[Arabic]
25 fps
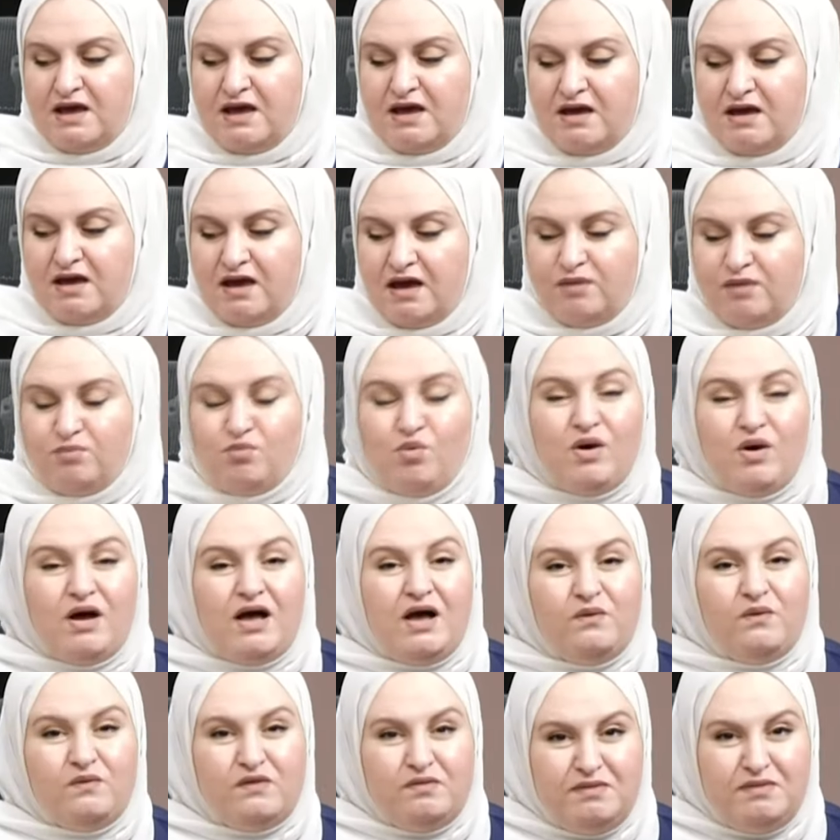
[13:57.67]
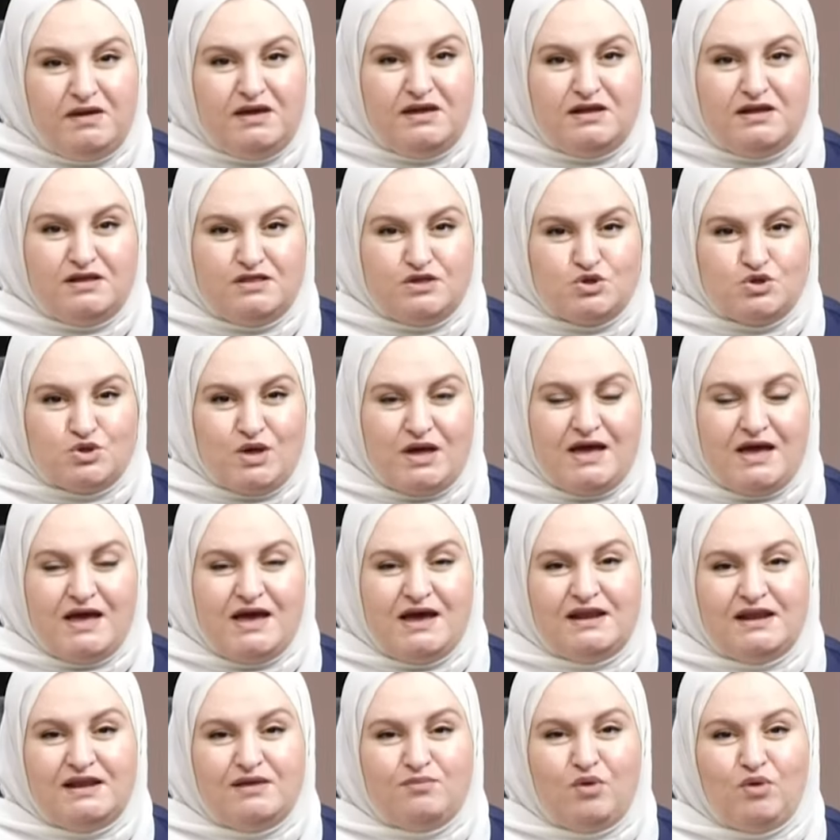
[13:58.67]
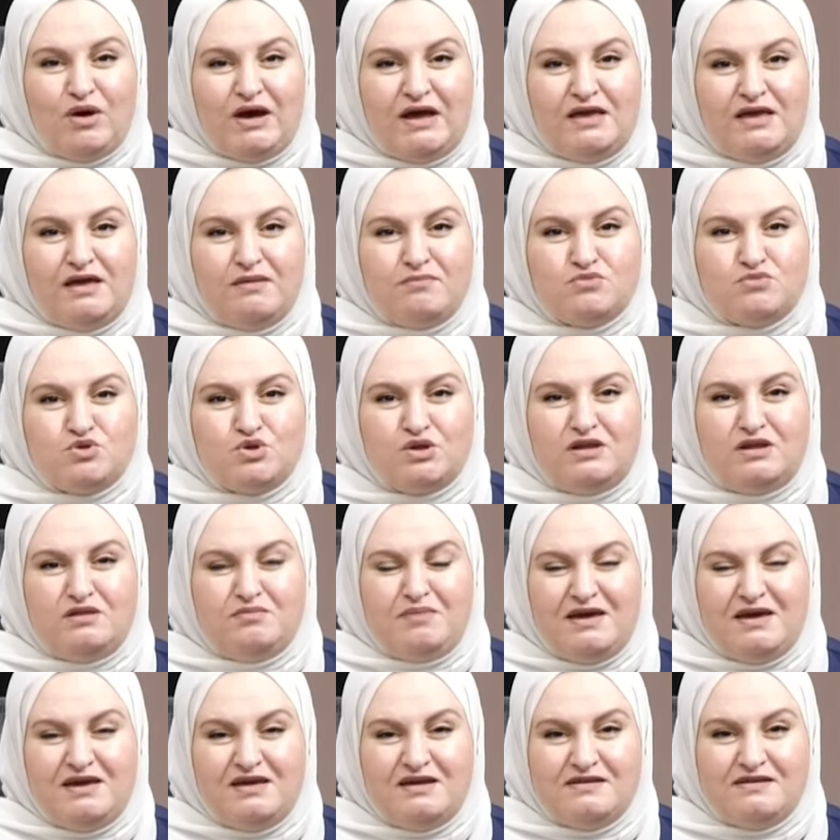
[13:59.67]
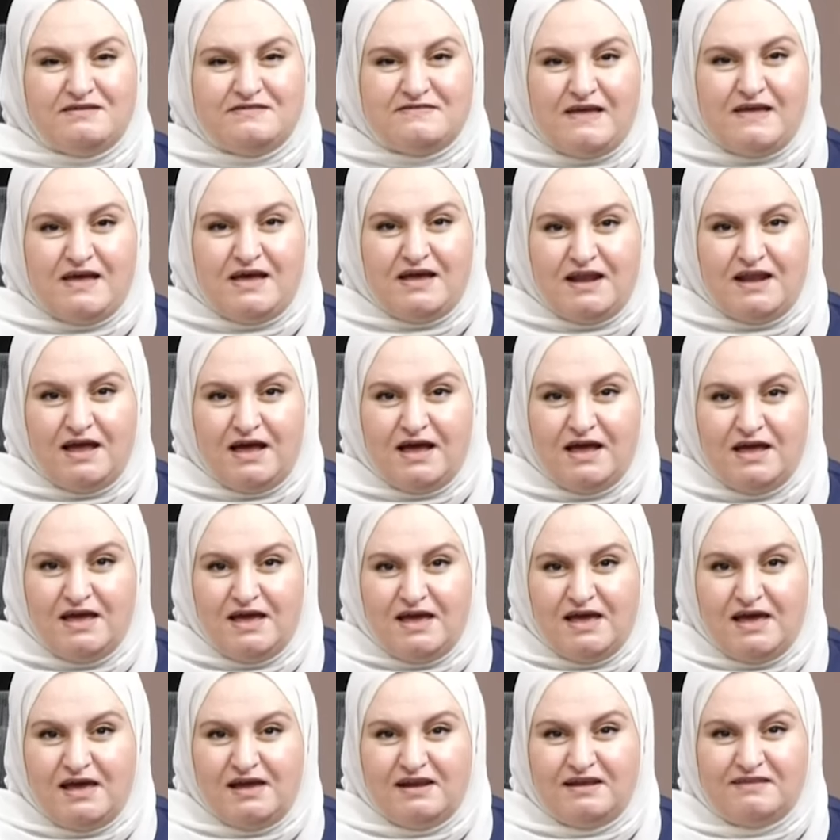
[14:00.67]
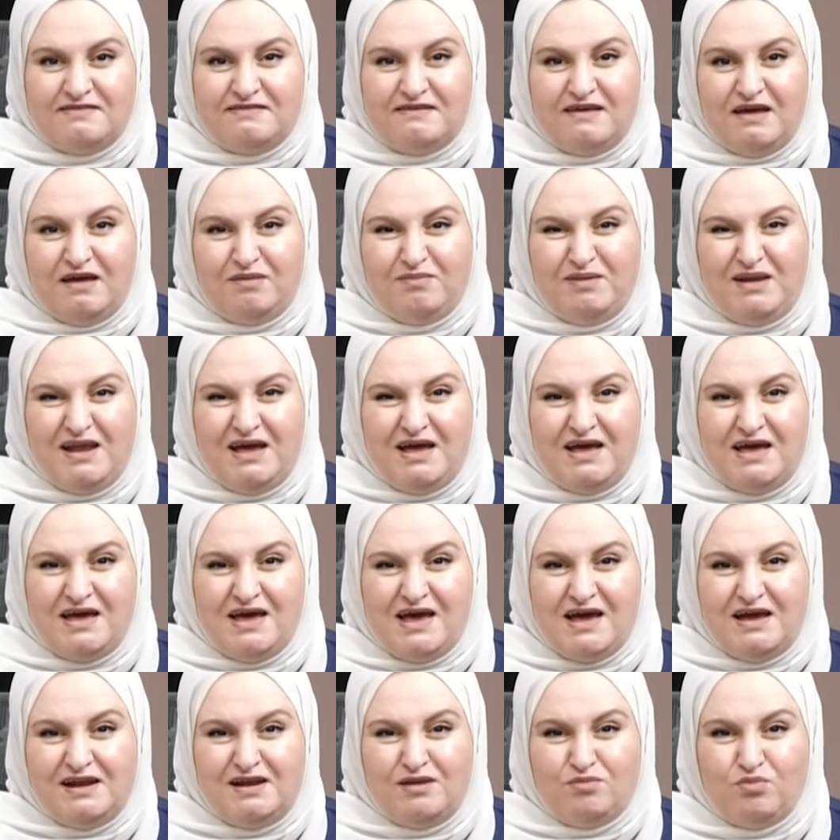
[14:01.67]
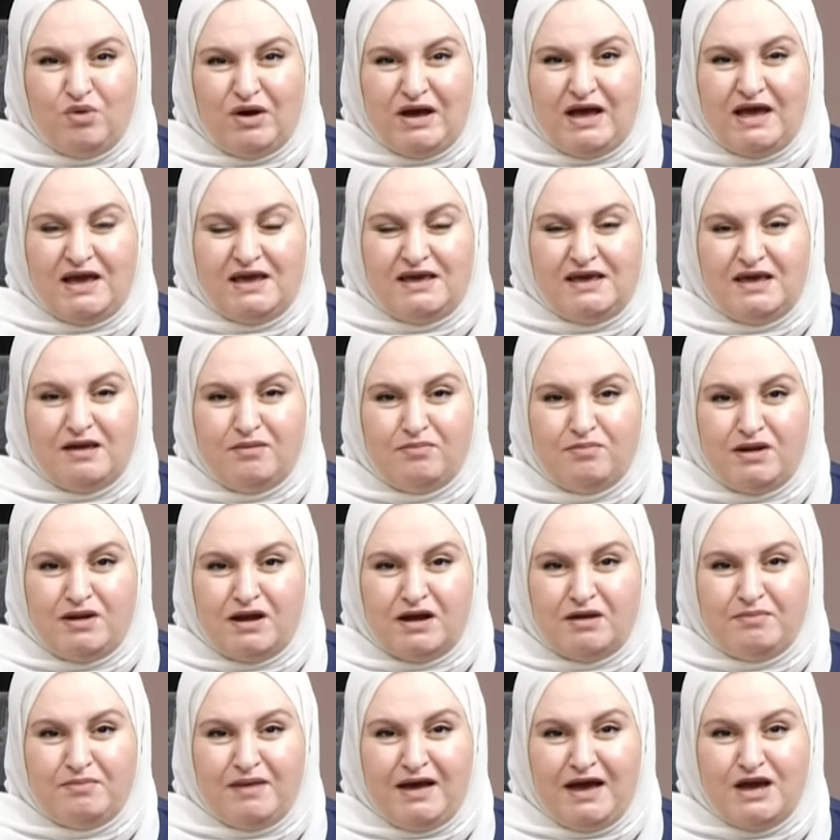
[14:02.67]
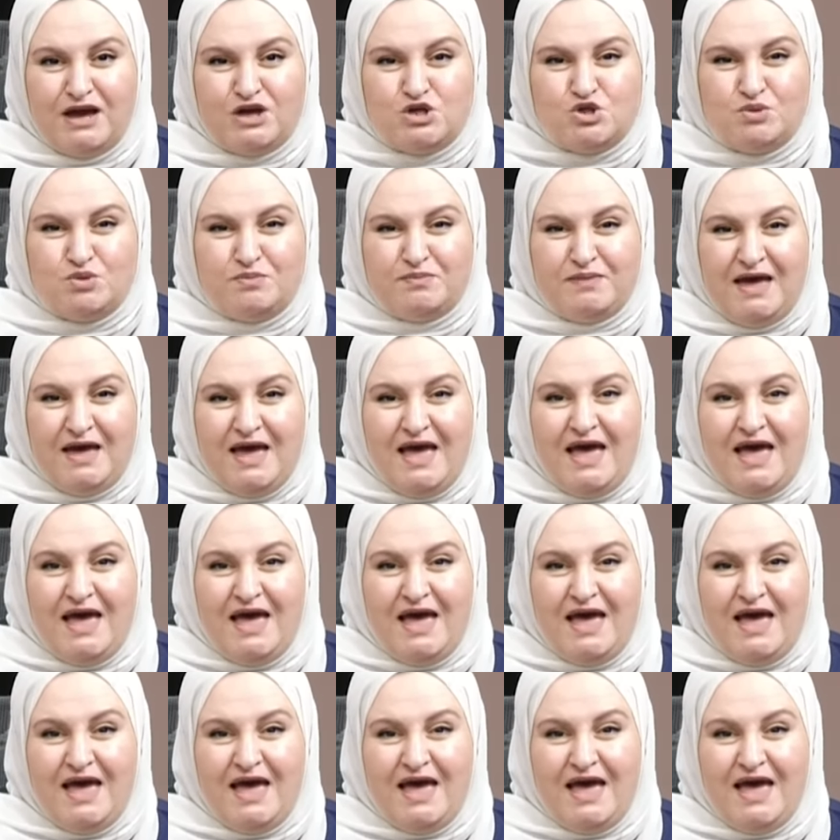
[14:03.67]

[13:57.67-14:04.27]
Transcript: آه، المقاومين اتجاه اهالي مخيم جنين ما هي الرساله التي يحملها اهالي المخيم رغم حجم